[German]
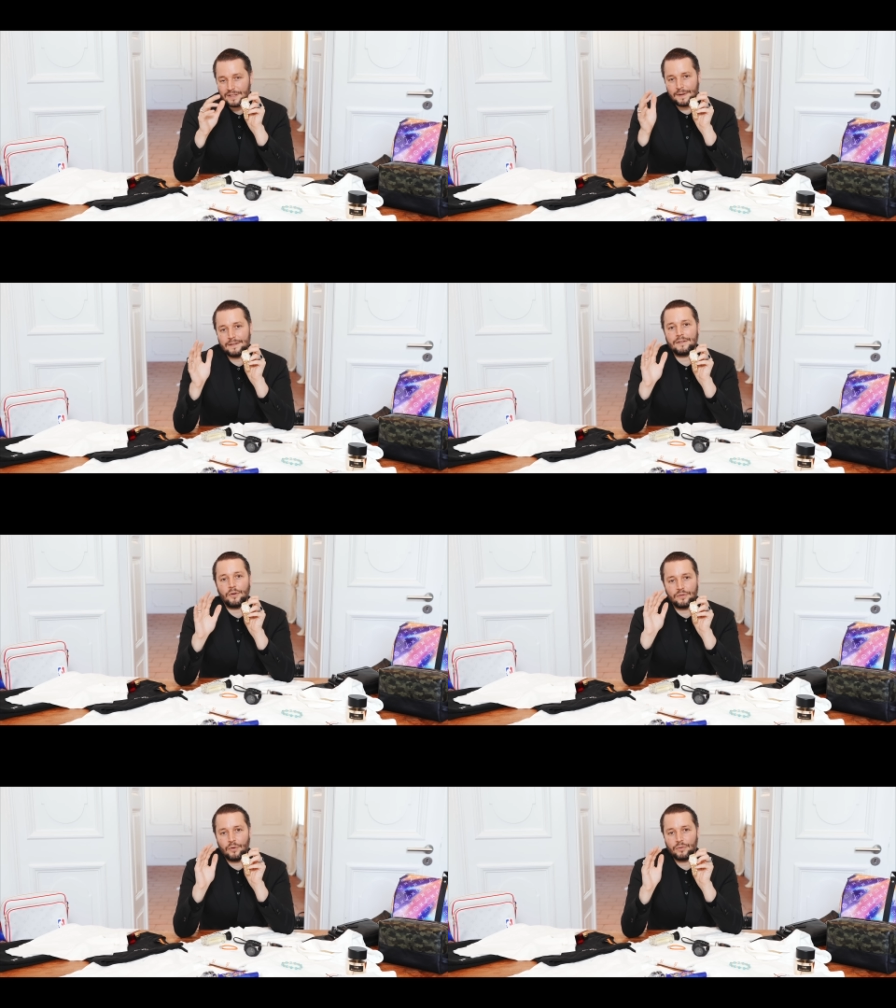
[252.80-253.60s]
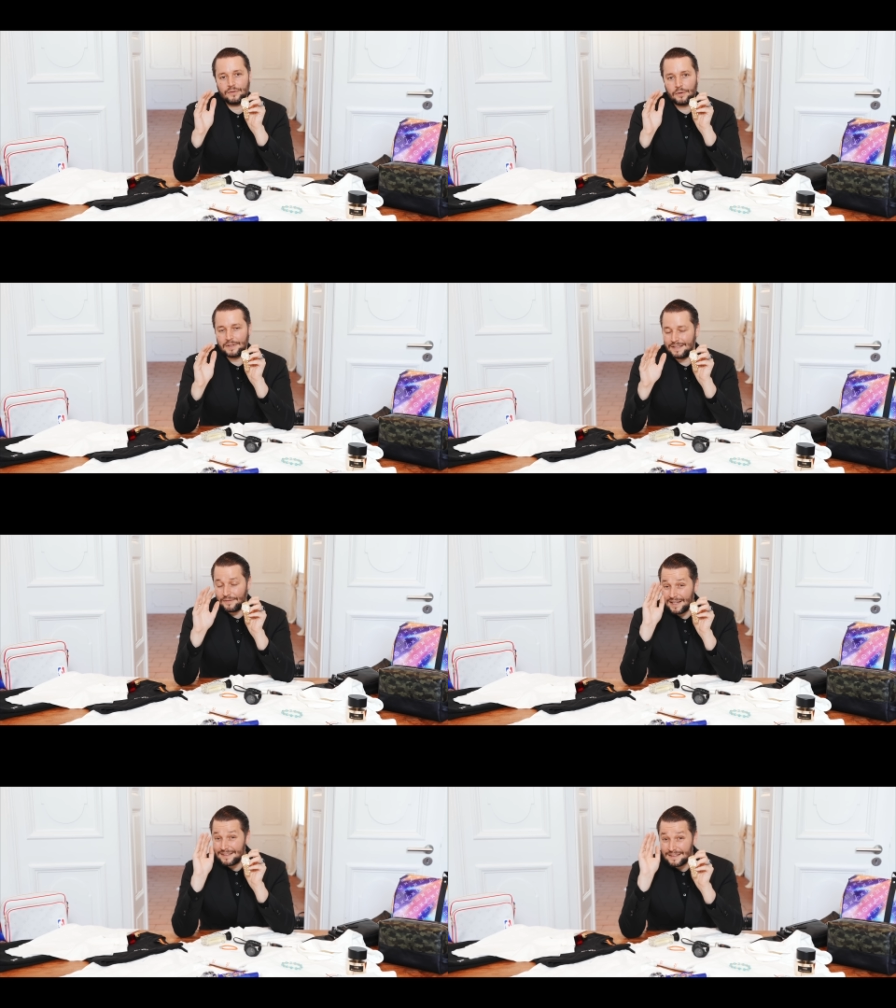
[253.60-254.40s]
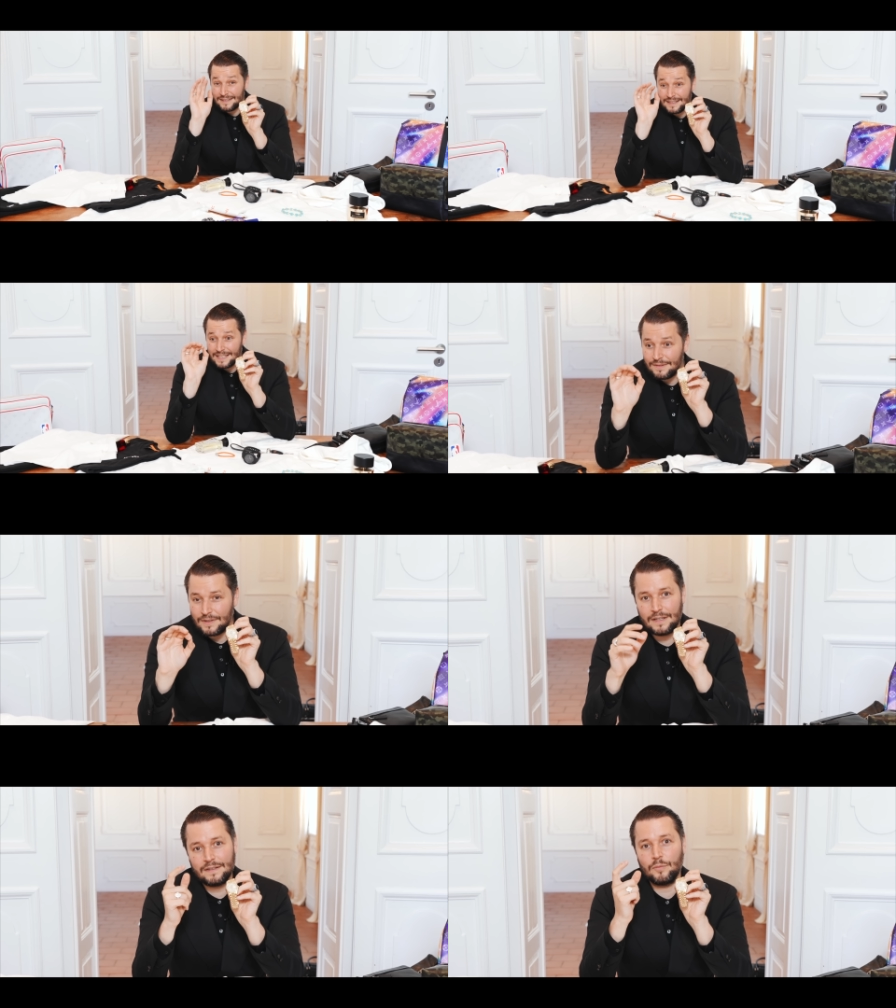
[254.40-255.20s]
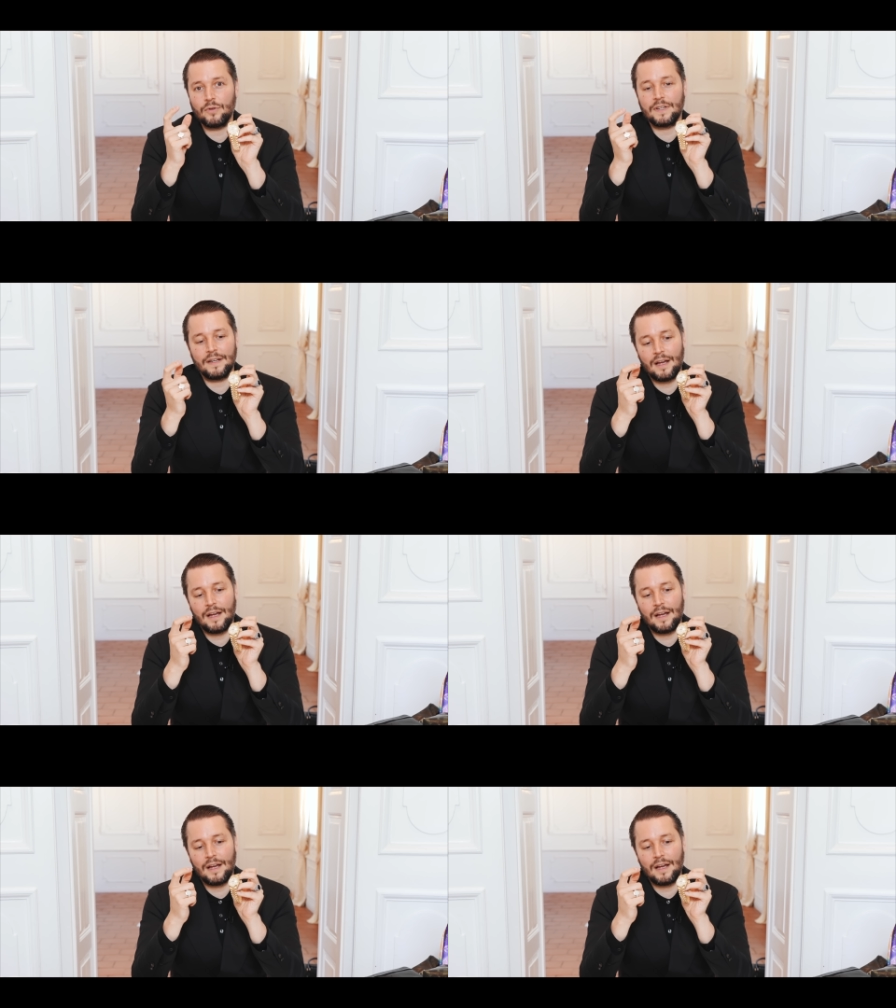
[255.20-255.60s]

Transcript: die 20.000 Euro sorgt, ihr werdet nie wieder diese Möglichkeit